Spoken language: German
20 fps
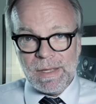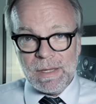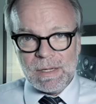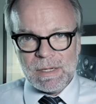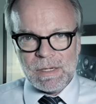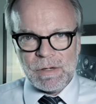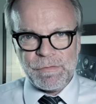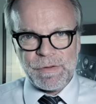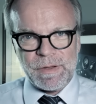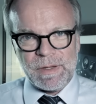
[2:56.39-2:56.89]

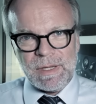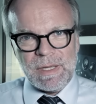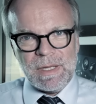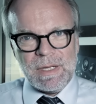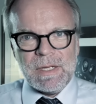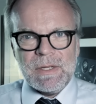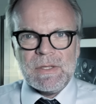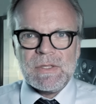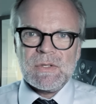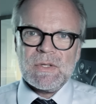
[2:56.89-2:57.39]
Hilfe
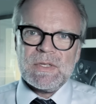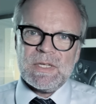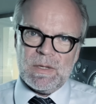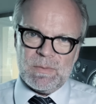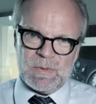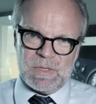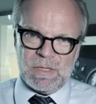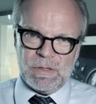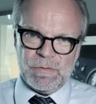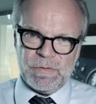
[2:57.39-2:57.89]
zur
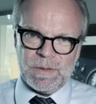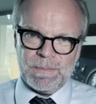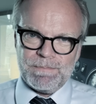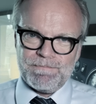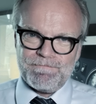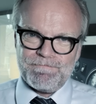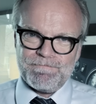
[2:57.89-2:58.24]
Selbsthilfe.